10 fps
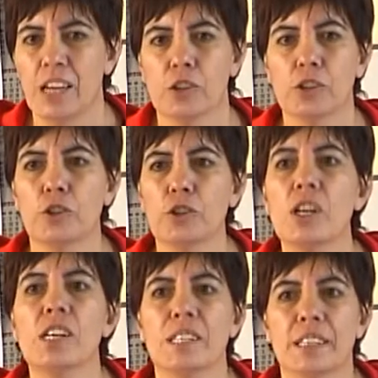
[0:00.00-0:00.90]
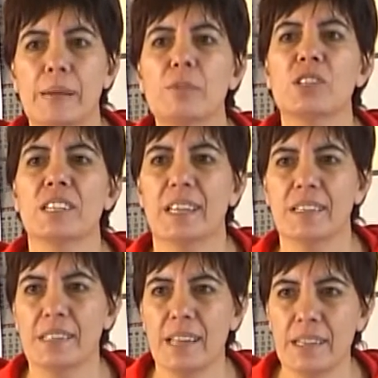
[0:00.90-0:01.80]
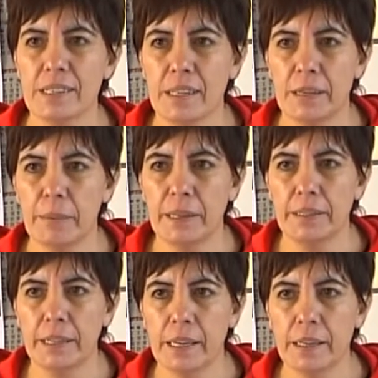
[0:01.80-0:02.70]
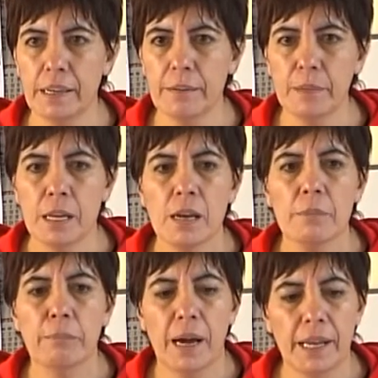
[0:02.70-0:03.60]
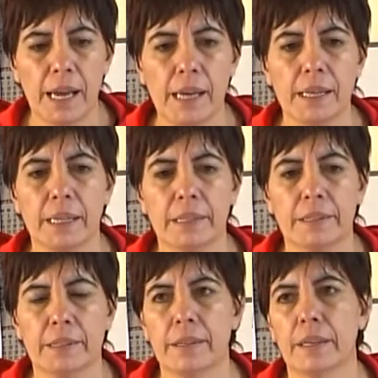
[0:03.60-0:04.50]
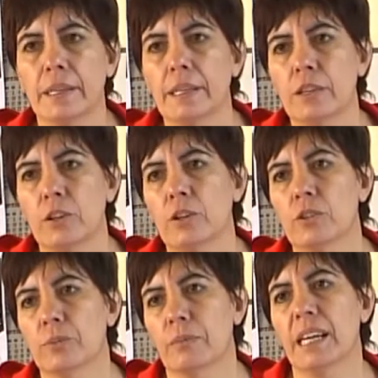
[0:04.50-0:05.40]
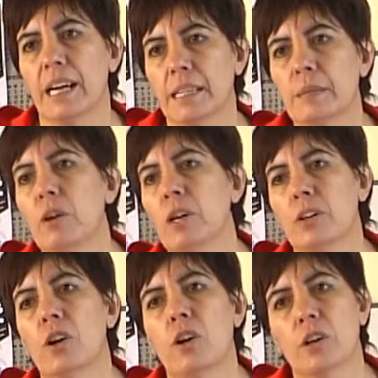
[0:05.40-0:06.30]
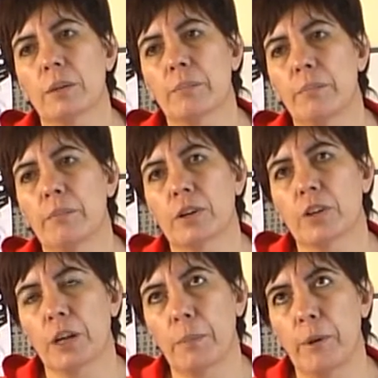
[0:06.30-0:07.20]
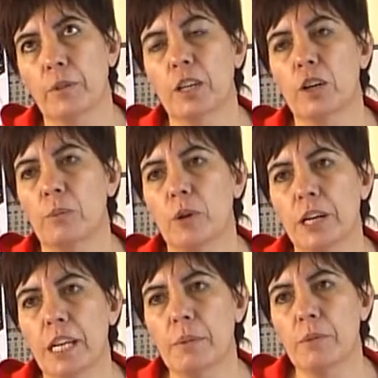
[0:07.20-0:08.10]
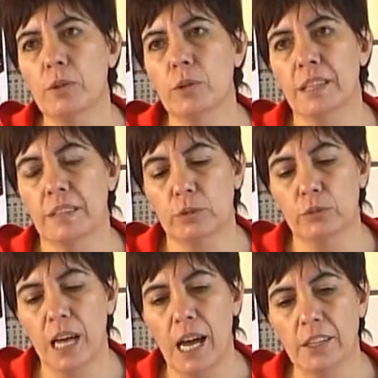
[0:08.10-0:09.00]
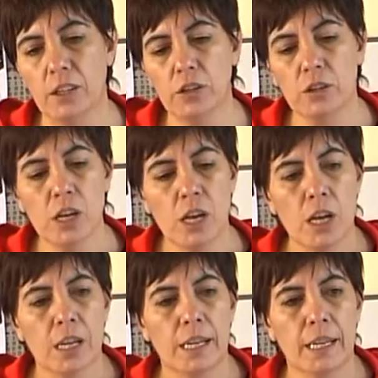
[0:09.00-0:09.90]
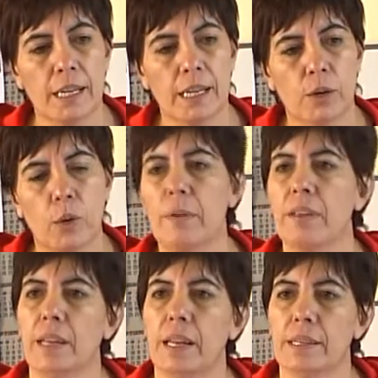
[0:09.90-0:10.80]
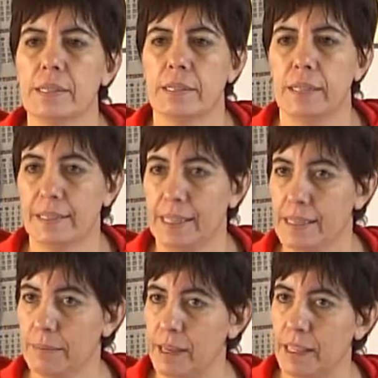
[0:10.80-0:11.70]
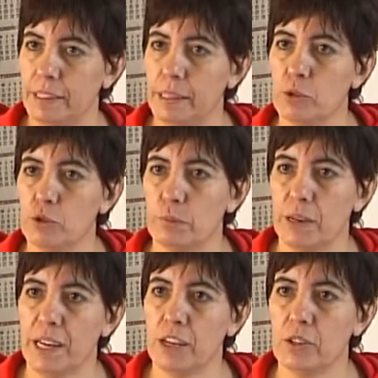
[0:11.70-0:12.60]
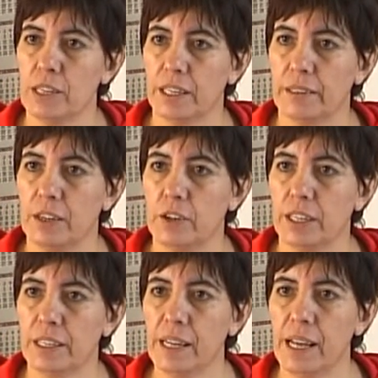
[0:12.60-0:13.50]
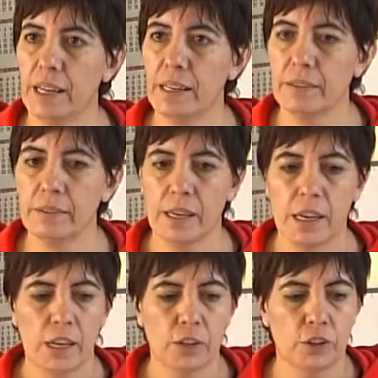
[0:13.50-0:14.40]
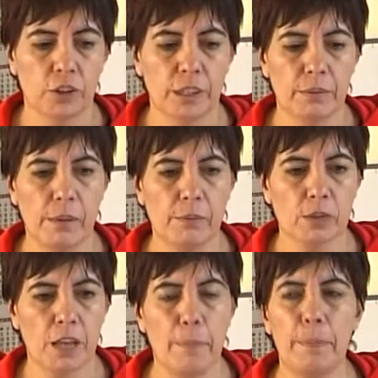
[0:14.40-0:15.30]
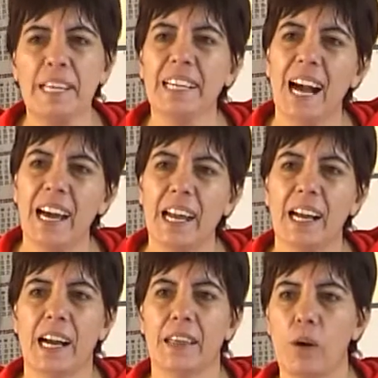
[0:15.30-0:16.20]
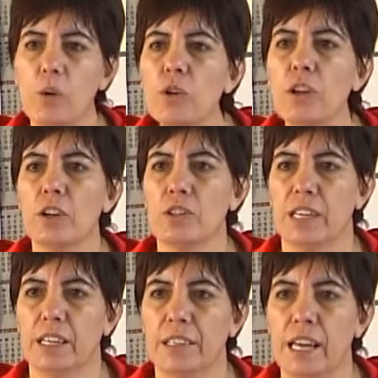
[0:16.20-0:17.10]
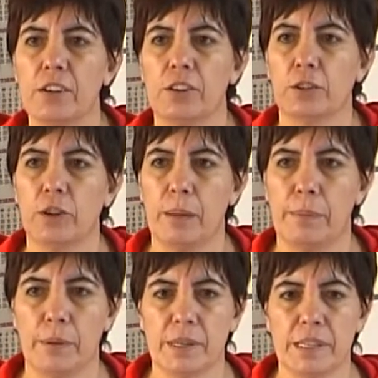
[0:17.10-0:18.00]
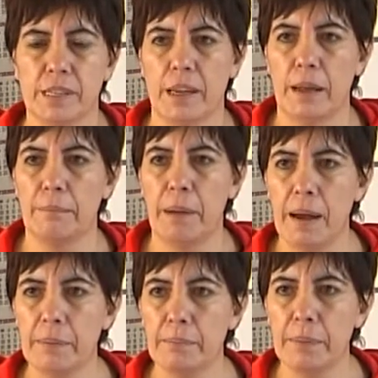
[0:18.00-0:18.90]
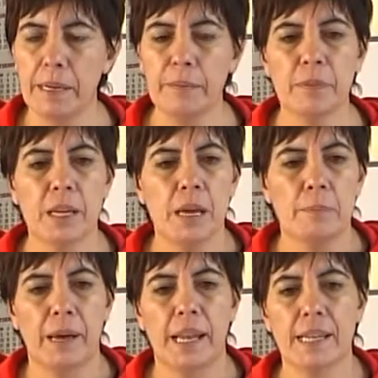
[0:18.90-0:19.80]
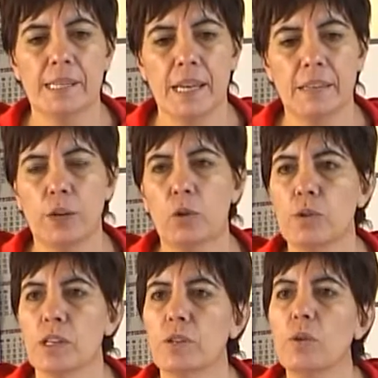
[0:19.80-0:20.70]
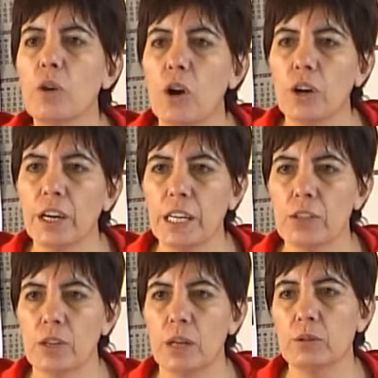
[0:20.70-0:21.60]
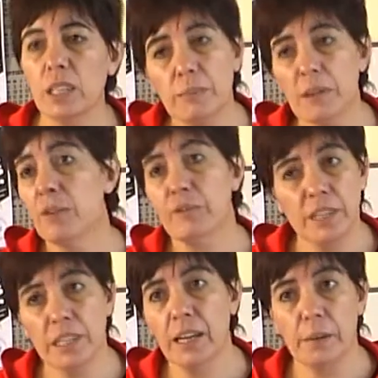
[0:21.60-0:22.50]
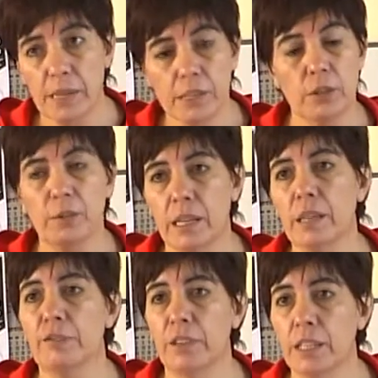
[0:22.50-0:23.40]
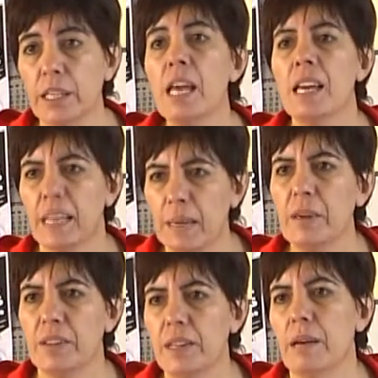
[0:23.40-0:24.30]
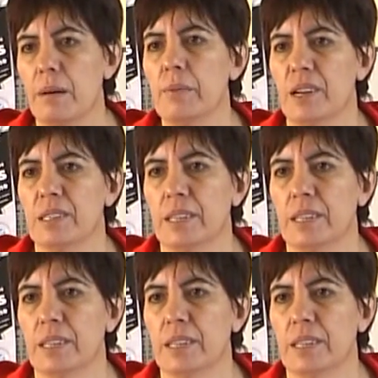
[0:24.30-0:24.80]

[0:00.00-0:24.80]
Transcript: nosotros cerramos esta instancia de paritaria para este, seguir los mecanismos que nos corresponde como gremio, estatutarios. El jueves de, esta semana tenemos un plenario de secretarios generales, donde vamos a explicar a cada uno de los secretarios de toda la provincia de La Pampa, para el 6 de junio hacer un congreso de la UTELPA y definir, las bases nos van a definir qué medidas vamos a